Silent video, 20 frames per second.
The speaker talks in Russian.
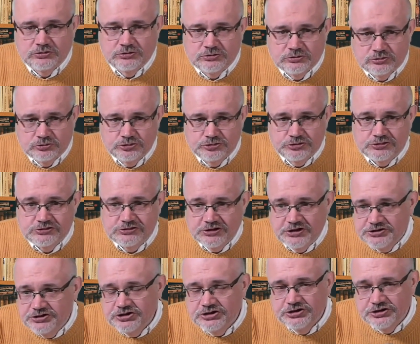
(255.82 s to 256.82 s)
То есть, если
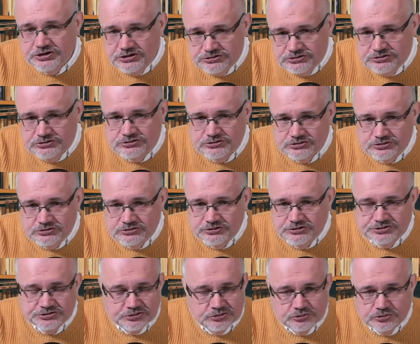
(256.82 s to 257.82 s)
они крестятся,
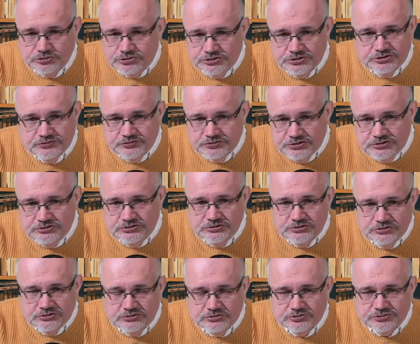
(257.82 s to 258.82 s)
значит, это уже, извините,
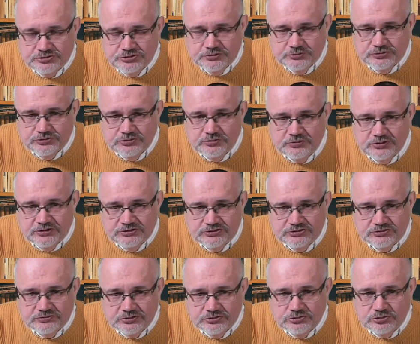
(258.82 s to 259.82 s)
это уже не
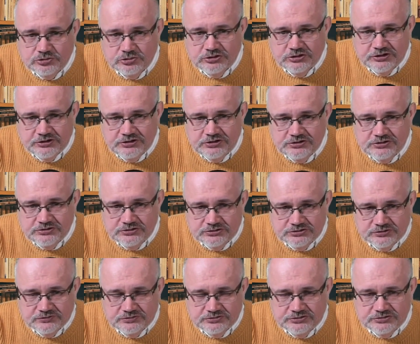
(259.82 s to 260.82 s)
мусульманство, это другая религия
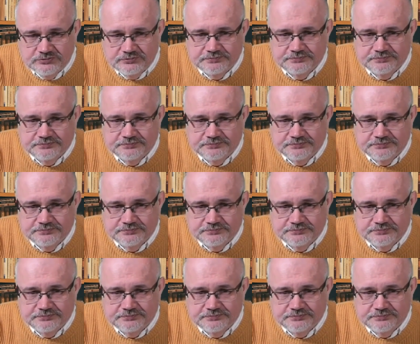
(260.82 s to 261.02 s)
совсем.